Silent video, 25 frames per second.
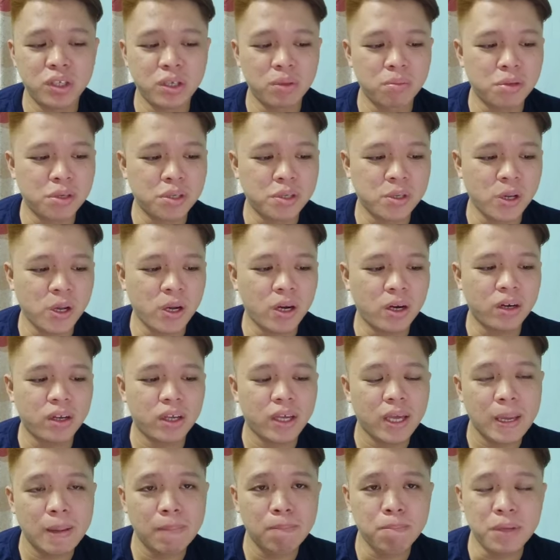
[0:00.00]
Menteri Besar
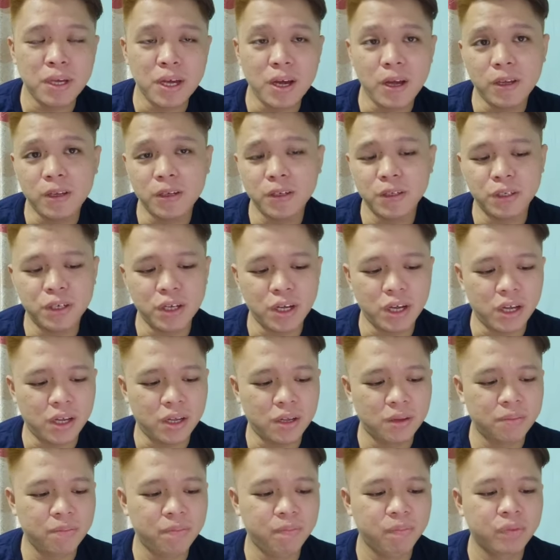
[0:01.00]
MBI
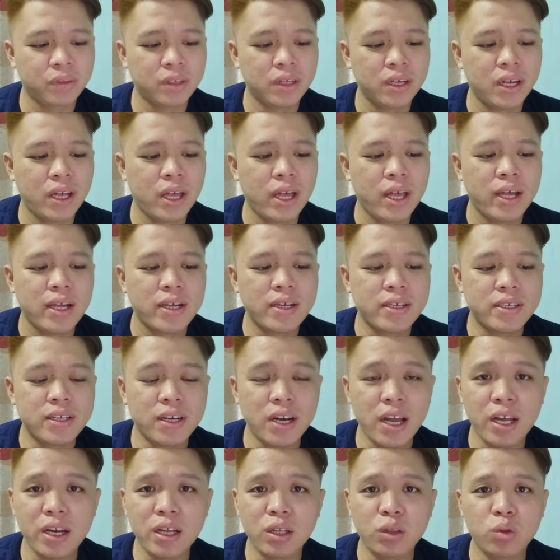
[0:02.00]
Kedah
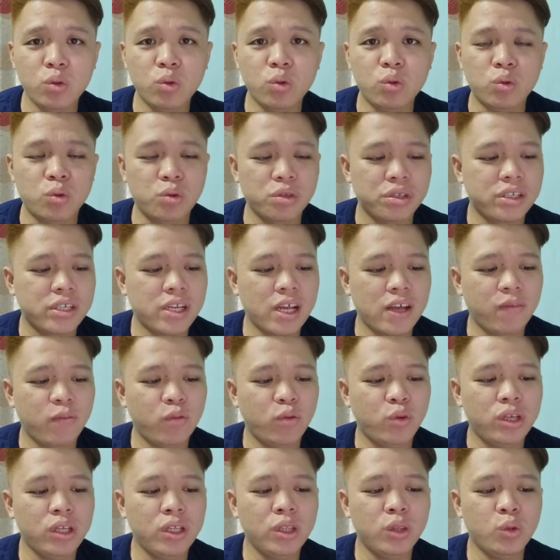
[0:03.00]
Selain itu,
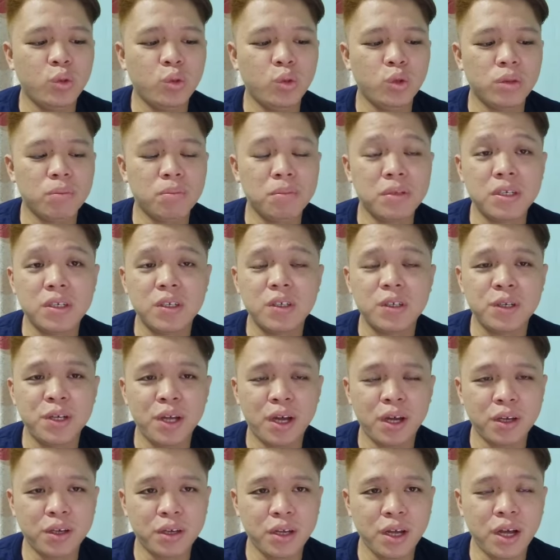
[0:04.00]
Saifuddin turut
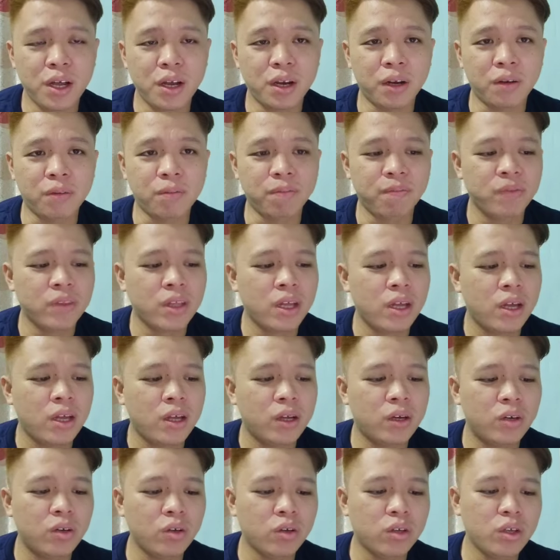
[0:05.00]
mendedahkan
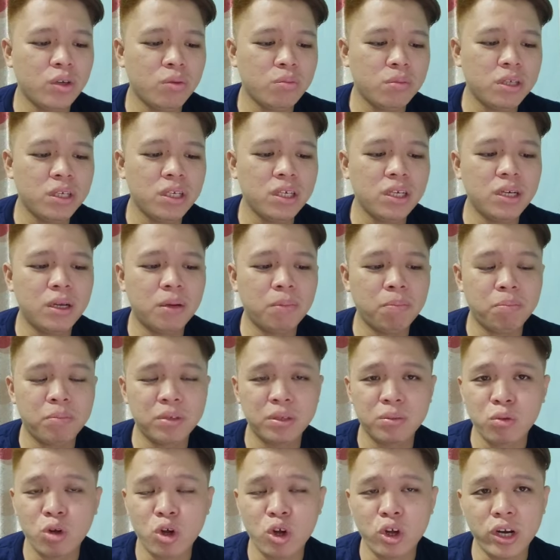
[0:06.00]
dokumen
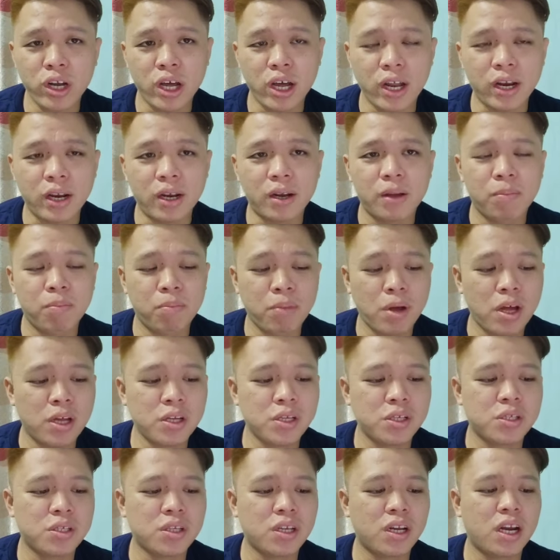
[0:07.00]
permohonan
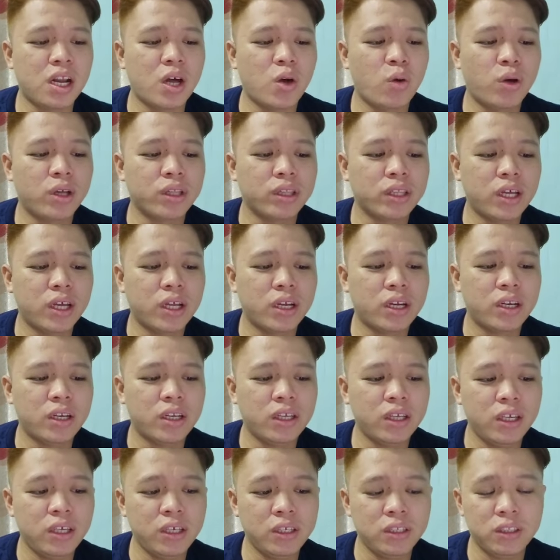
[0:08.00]
pas lawatan
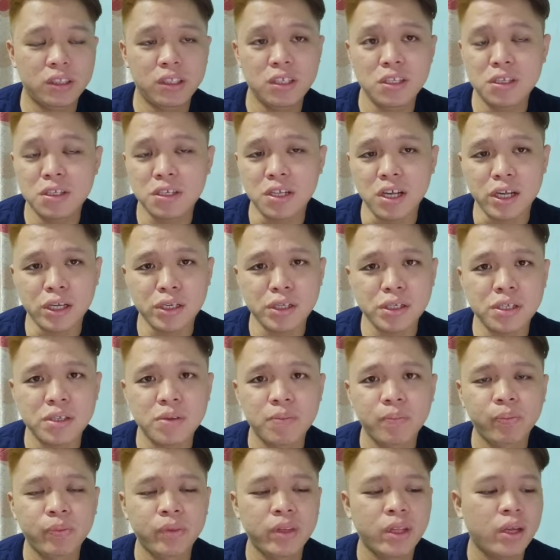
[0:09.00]

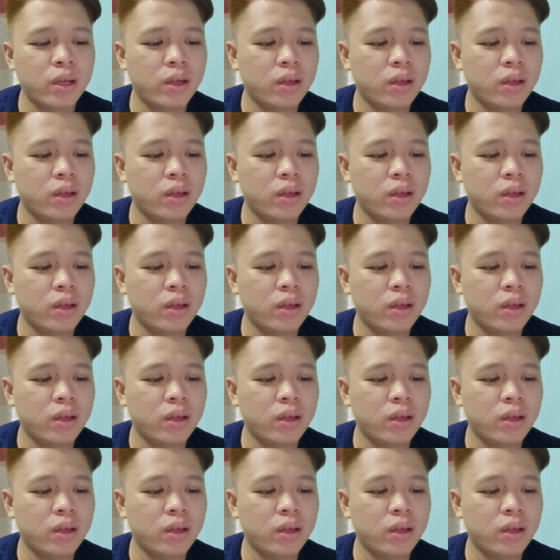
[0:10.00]
iktisas